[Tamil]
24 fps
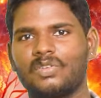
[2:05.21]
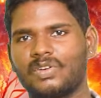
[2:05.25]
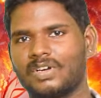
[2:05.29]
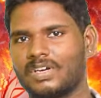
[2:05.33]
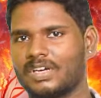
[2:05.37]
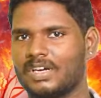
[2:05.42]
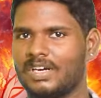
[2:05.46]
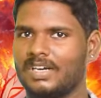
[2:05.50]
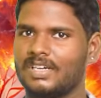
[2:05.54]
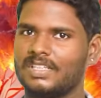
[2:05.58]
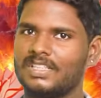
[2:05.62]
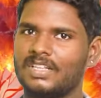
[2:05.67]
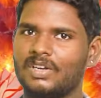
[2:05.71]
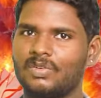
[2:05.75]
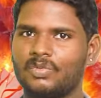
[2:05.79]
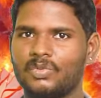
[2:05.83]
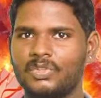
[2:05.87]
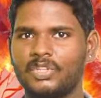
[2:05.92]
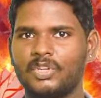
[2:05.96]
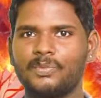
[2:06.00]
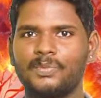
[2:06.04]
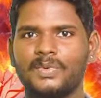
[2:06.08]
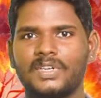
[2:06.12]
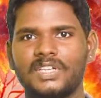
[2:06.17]
அவங்க காதலுக்கு
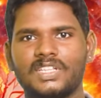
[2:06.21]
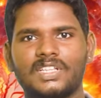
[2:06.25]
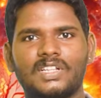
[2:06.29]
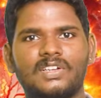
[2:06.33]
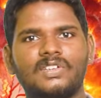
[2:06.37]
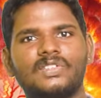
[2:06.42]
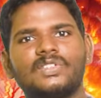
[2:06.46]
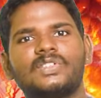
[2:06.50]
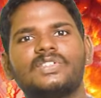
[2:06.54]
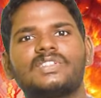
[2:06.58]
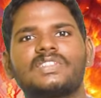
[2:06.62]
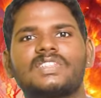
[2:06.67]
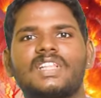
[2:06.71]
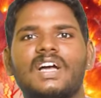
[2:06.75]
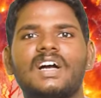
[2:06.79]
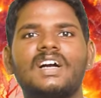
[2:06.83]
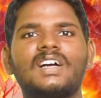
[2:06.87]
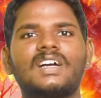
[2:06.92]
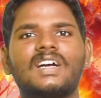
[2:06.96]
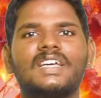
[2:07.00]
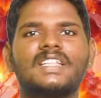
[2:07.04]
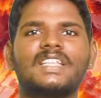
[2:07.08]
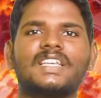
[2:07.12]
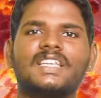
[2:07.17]
உதவி பண்ணியிருந்தாலும்
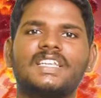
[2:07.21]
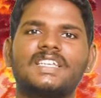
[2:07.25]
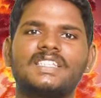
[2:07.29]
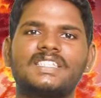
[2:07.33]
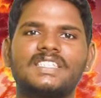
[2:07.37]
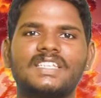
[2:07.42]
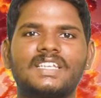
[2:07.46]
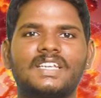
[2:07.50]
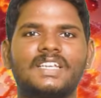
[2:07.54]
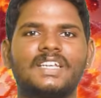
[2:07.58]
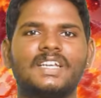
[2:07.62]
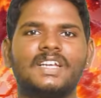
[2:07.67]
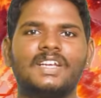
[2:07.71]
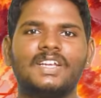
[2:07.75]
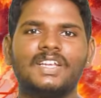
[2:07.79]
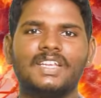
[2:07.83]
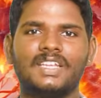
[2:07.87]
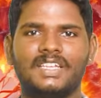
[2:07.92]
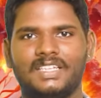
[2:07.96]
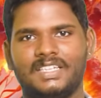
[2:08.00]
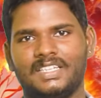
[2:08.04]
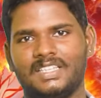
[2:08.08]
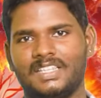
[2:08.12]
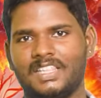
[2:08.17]
தான் காதலியாச்சே
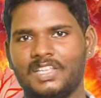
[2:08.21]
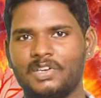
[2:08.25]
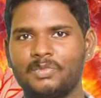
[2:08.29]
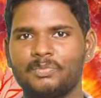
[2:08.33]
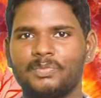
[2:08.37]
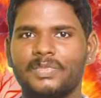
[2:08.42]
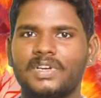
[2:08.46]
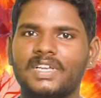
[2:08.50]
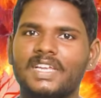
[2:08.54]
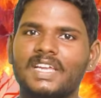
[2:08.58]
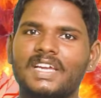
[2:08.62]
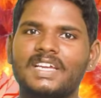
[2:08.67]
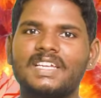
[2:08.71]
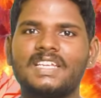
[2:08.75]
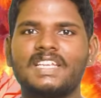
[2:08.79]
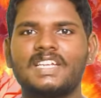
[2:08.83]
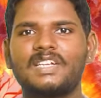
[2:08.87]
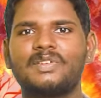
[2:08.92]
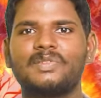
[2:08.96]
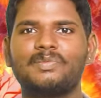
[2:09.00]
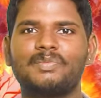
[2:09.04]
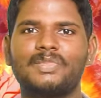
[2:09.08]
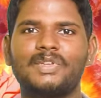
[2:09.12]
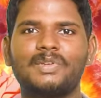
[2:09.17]
திரும்ப ஏன்
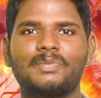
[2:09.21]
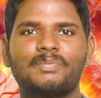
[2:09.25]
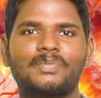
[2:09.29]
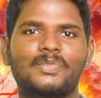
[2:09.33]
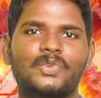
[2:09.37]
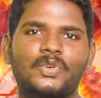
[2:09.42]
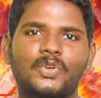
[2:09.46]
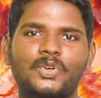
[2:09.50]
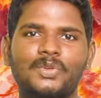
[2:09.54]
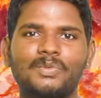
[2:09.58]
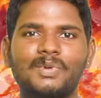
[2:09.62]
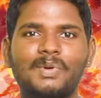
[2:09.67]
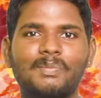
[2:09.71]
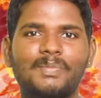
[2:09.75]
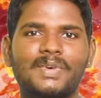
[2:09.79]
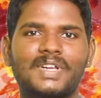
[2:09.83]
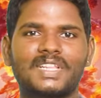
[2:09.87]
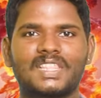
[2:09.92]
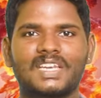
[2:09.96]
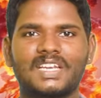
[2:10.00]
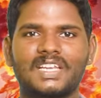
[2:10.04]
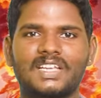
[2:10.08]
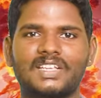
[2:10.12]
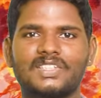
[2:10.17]
என்னை இப்படி
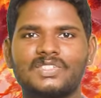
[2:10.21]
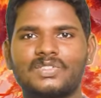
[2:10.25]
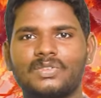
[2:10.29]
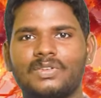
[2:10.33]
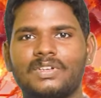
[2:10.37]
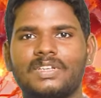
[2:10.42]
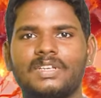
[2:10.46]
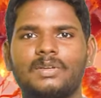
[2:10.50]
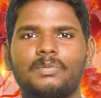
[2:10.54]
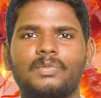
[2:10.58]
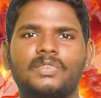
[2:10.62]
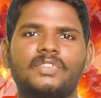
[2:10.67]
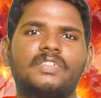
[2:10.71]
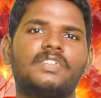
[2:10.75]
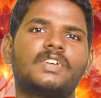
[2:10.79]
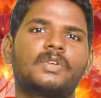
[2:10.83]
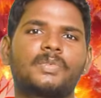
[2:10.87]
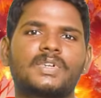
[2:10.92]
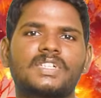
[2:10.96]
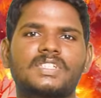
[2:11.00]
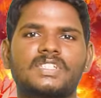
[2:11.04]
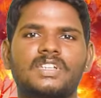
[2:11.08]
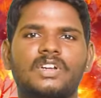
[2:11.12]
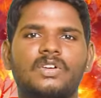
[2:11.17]
குடும்பப்படுத்துறீங்கன்னு சொல்லி நம்ம
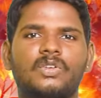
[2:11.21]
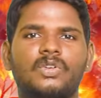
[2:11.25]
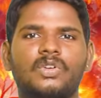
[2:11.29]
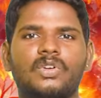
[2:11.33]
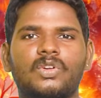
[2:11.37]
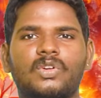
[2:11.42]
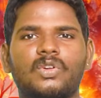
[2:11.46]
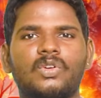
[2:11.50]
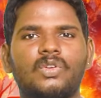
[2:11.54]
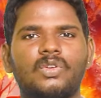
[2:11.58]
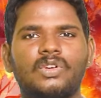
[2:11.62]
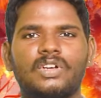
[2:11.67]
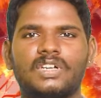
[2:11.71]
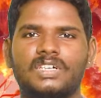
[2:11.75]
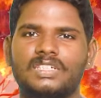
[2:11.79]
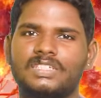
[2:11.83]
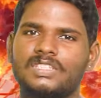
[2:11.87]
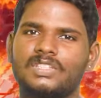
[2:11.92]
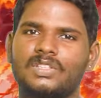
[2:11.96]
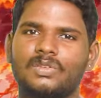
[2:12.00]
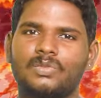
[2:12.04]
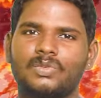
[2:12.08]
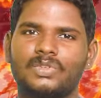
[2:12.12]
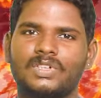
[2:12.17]
விவேக் பிரசன் அவர்களுக்குள்ள ஒரு
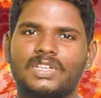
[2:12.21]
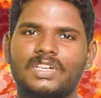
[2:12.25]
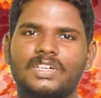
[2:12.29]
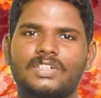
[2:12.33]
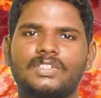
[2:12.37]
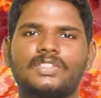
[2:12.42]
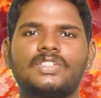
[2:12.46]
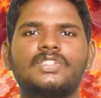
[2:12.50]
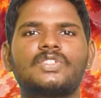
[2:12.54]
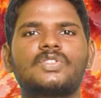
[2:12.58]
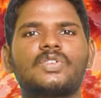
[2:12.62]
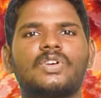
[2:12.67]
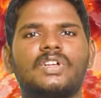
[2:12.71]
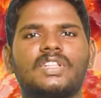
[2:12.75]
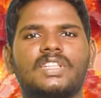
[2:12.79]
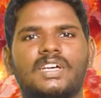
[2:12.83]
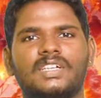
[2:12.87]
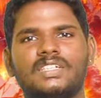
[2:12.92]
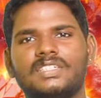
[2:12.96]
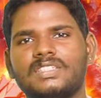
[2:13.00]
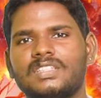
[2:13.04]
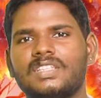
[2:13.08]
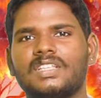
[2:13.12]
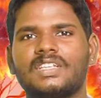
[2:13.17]
அழுத்தம் உண்டாகுது ஸோ அந்த
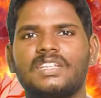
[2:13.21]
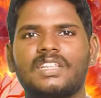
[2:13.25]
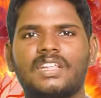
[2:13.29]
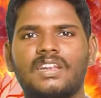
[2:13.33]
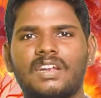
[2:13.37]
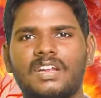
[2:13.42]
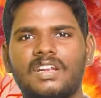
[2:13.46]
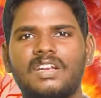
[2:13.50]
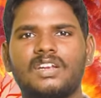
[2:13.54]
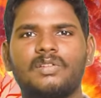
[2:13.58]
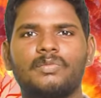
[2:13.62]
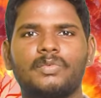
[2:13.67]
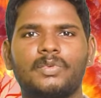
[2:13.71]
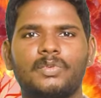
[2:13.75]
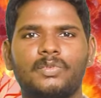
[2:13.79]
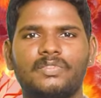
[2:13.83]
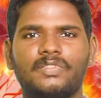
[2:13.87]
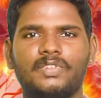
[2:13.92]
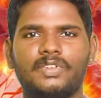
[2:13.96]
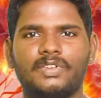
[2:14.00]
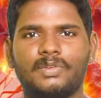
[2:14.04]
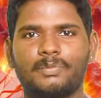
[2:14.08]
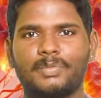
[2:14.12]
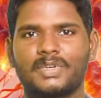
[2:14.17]
அழுத்தத்தினால நம்ம
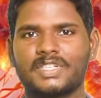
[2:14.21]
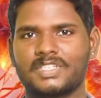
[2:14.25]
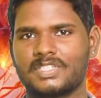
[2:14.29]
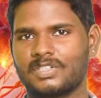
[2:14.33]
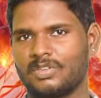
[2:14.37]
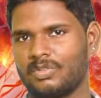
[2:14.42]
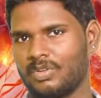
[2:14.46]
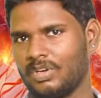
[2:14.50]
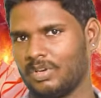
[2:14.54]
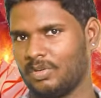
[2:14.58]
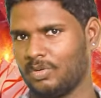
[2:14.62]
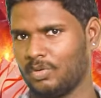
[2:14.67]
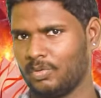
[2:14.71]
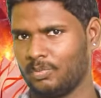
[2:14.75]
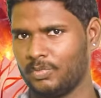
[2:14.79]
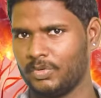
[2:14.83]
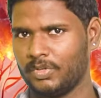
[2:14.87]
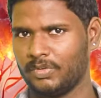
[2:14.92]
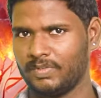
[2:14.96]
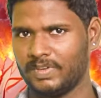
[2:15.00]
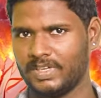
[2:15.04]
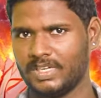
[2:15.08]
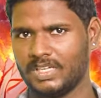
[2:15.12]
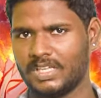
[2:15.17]
விவேக் பிரசன் அவர்கள்
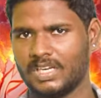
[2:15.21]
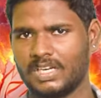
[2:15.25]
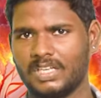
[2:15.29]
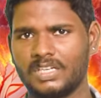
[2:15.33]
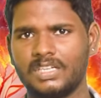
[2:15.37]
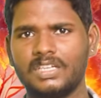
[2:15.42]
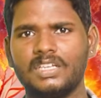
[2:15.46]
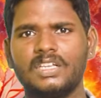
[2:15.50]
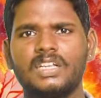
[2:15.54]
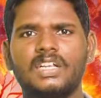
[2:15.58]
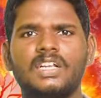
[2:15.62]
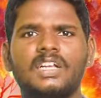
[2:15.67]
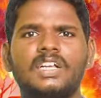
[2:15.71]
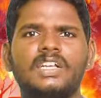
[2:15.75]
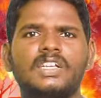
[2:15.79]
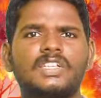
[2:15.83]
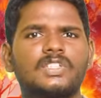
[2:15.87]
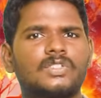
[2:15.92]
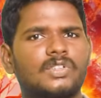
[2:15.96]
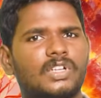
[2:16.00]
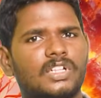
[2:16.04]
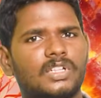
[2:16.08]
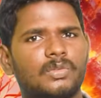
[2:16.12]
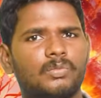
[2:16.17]
முடிவு எடுக்கிறாரு
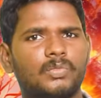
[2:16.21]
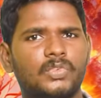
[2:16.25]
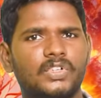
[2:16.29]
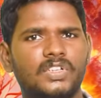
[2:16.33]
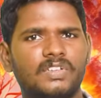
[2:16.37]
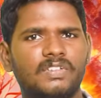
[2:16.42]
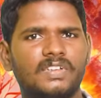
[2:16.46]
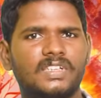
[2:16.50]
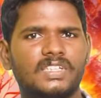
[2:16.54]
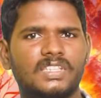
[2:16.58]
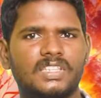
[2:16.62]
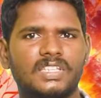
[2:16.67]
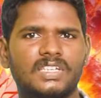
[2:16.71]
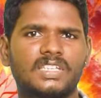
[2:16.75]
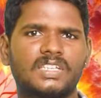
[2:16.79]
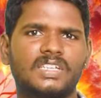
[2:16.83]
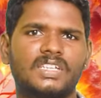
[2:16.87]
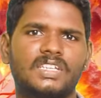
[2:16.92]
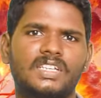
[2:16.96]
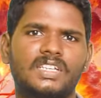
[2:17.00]
ஸோ அந்த முடிவை எடுத்துகிட்டு